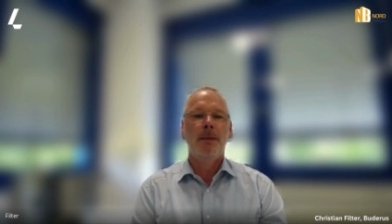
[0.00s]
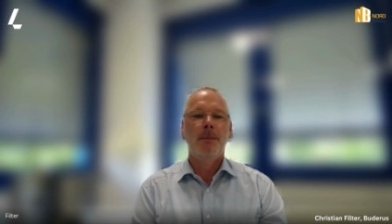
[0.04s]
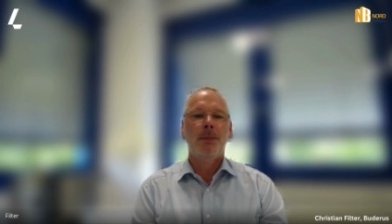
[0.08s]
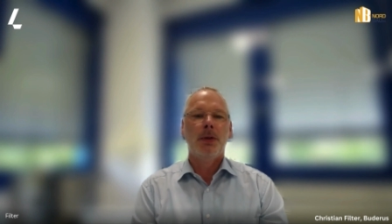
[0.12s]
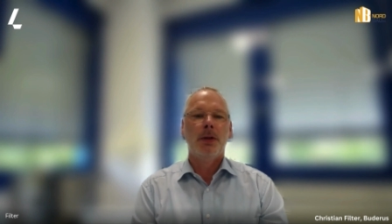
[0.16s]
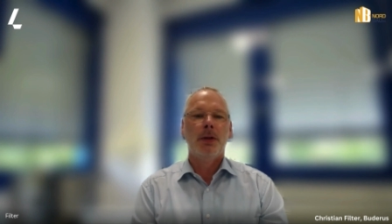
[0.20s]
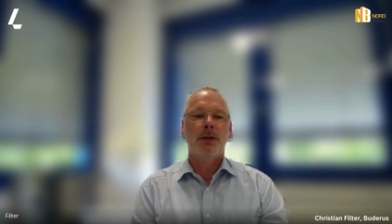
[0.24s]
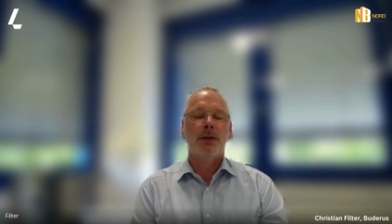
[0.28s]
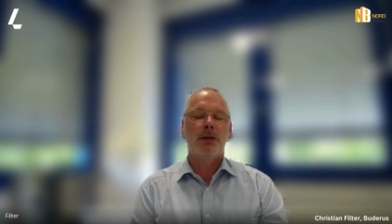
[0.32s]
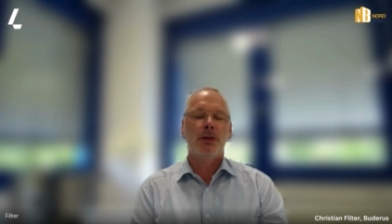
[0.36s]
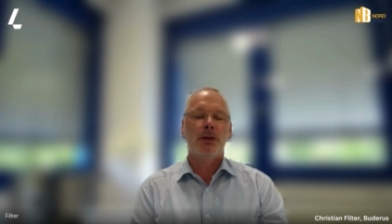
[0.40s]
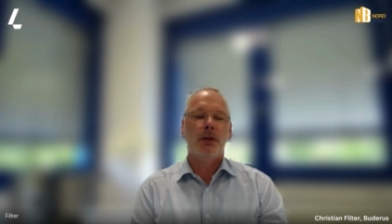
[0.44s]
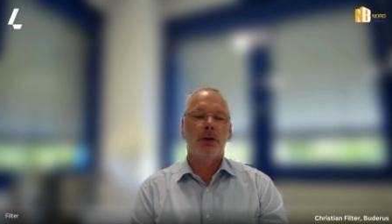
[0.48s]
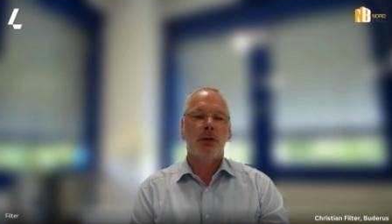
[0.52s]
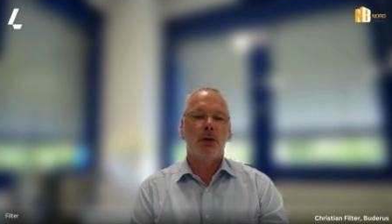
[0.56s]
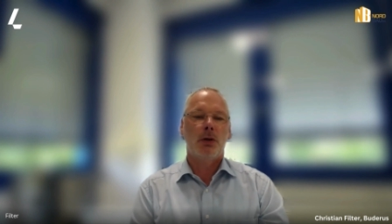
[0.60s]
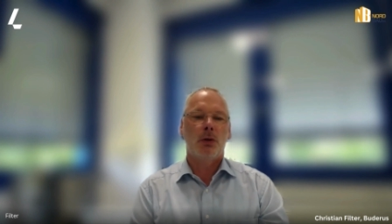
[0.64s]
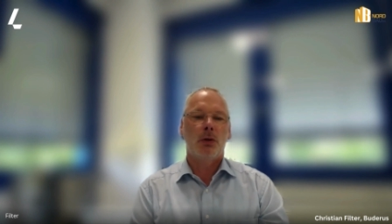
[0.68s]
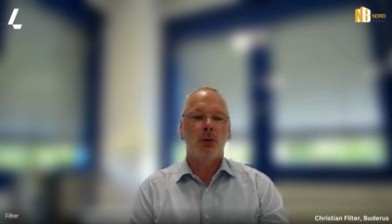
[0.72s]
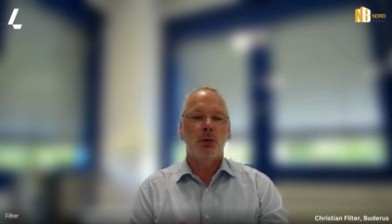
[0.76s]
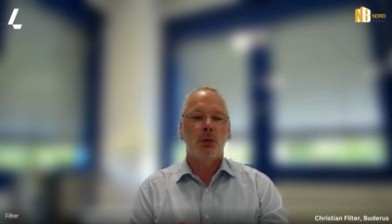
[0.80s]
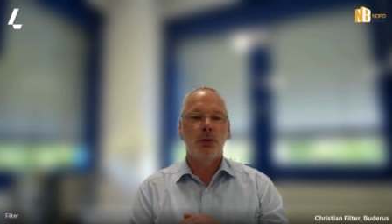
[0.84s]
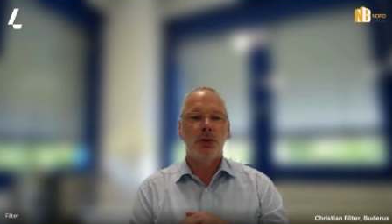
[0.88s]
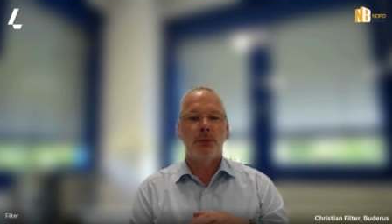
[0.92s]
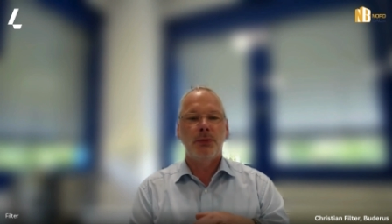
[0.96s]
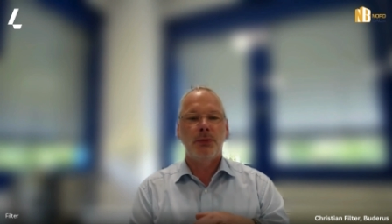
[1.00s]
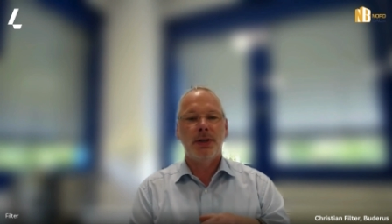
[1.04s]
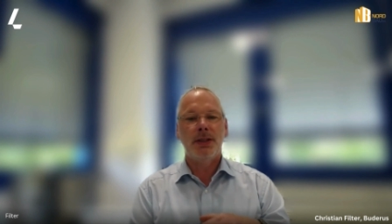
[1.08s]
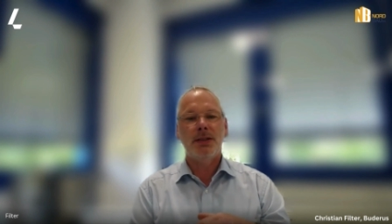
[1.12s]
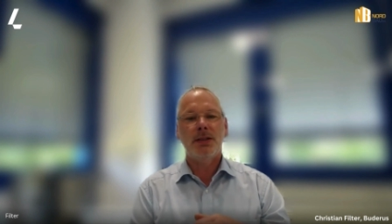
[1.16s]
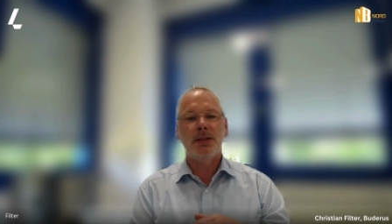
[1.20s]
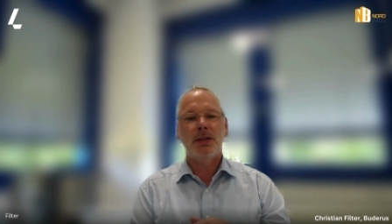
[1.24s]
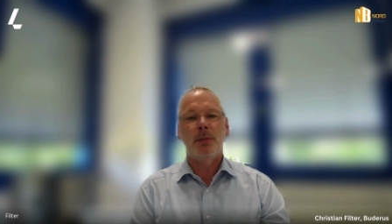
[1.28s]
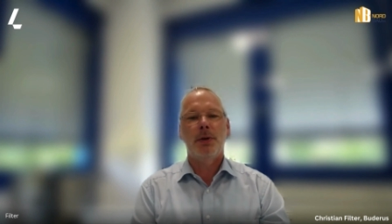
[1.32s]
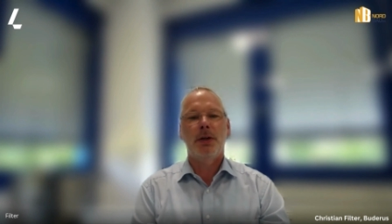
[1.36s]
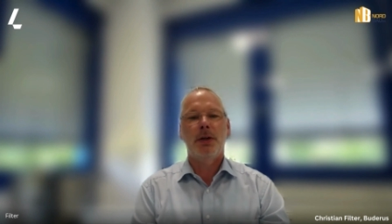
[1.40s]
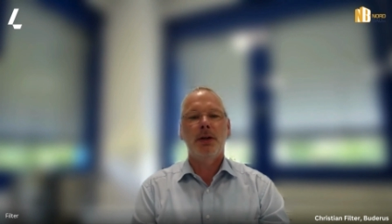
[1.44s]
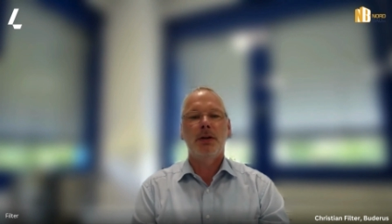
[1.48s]
dass sie also auch unter
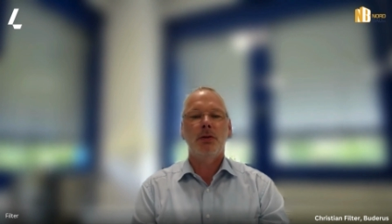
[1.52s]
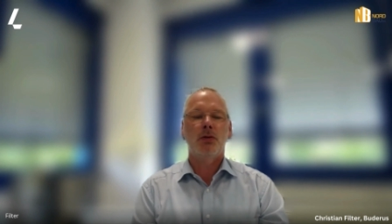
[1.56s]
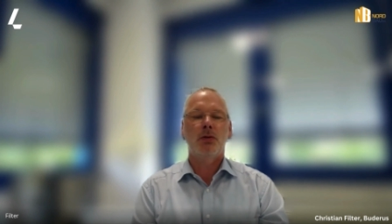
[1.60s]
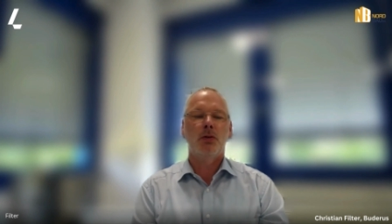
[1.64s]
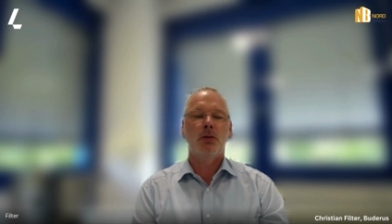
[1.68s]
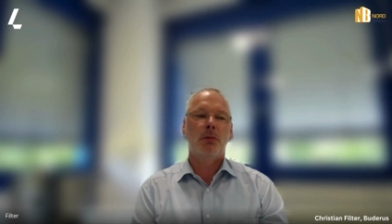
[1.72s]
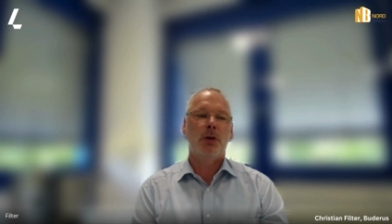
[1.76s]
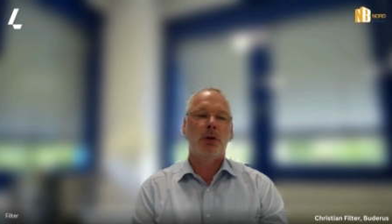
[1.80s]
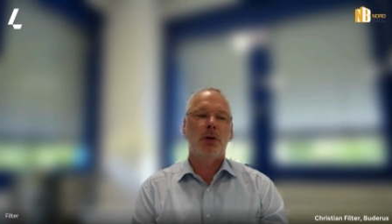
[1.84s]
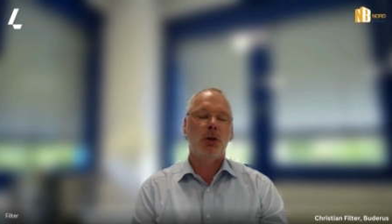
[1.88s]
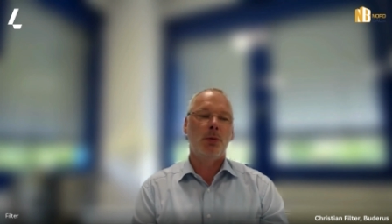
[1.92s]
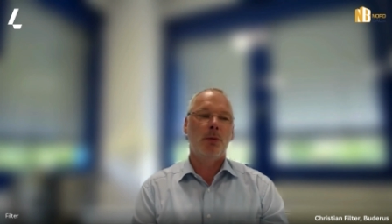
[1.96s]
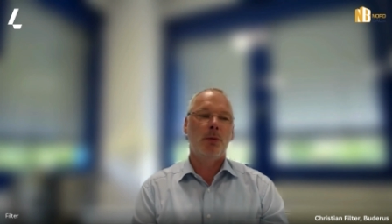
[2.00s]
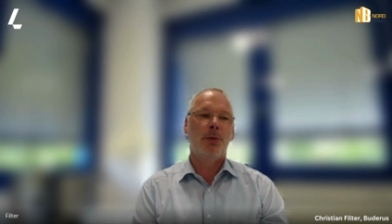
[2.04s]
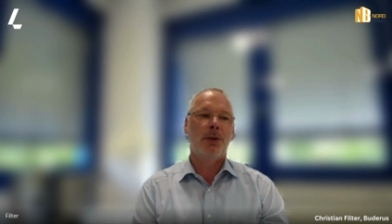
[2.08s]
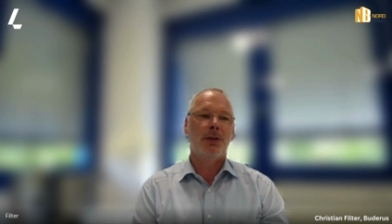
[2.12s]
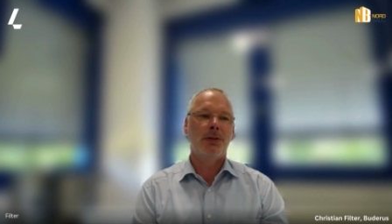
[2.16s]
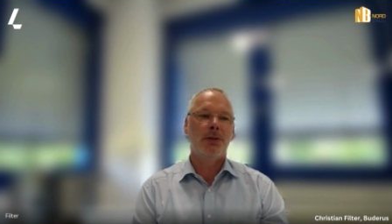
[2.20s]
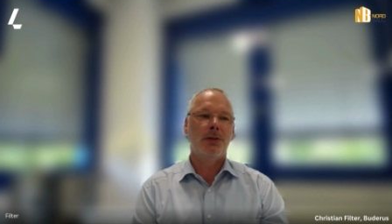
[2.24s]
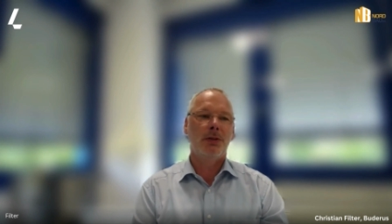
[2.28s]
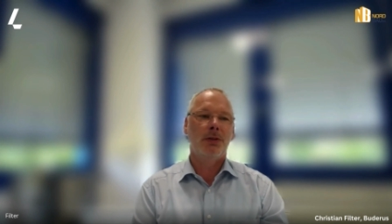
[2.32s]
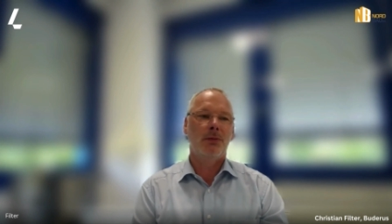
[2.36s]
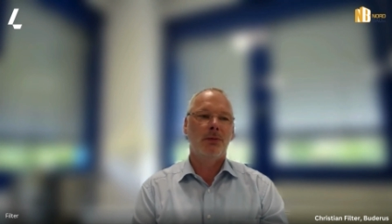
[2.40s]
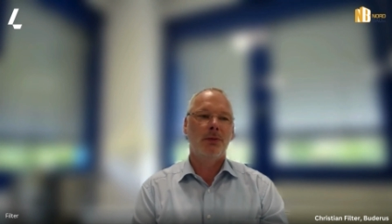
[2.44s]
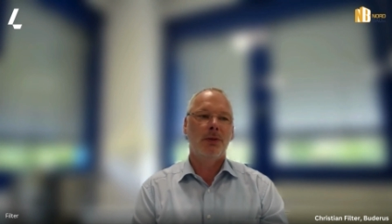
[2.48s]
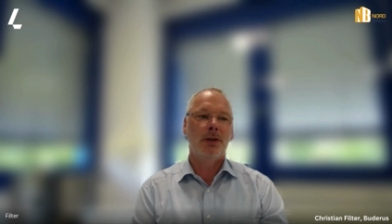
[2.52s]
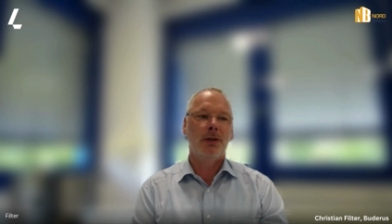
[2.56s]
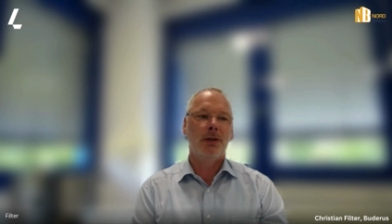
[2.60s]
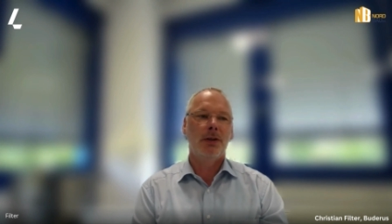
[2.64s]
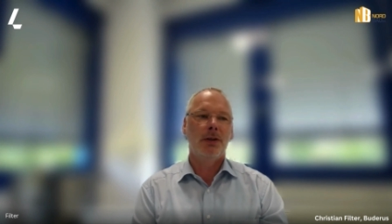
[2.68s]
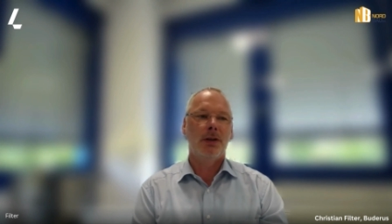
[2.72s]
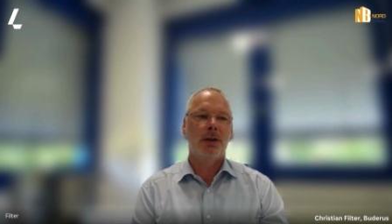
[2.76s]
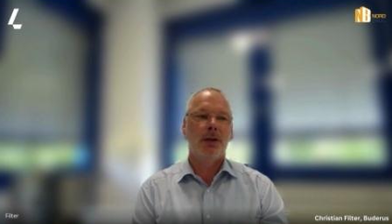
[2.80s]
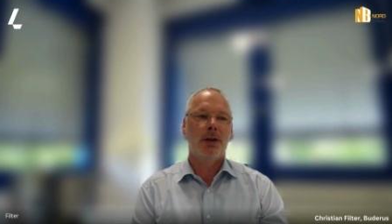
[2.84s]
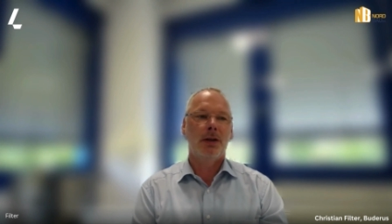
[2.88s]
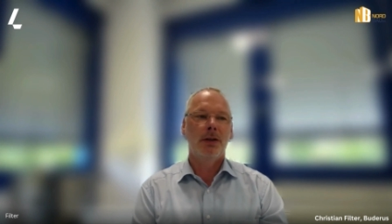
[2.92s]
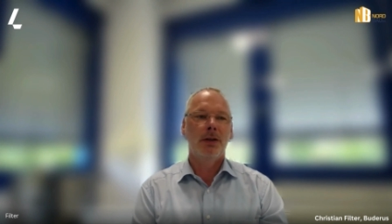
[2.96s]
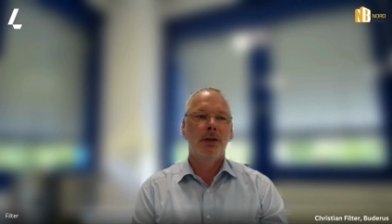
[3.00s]
Fensterbänke zum Beispiel platziert werden
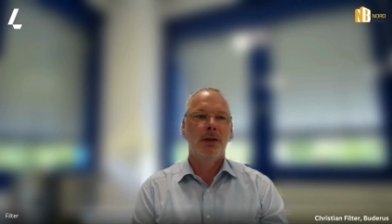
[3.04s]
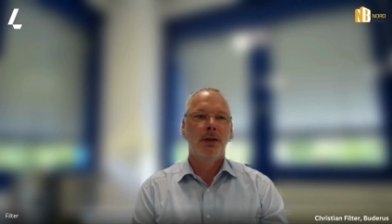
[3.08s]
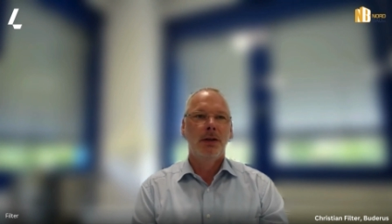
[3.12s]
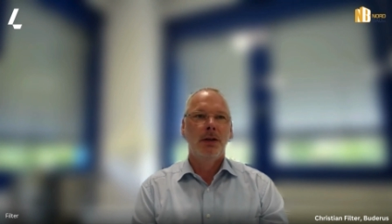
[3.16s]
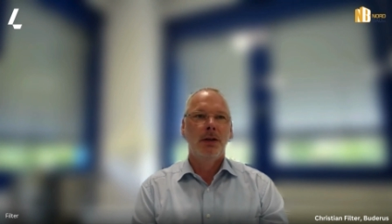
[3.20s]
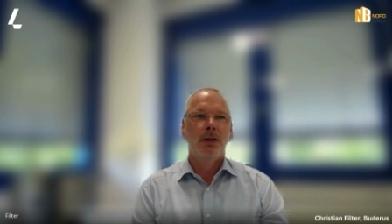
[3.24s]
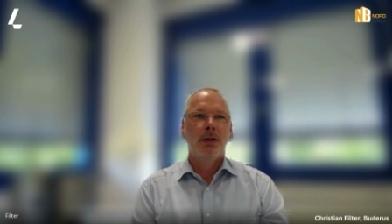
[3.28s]
kann.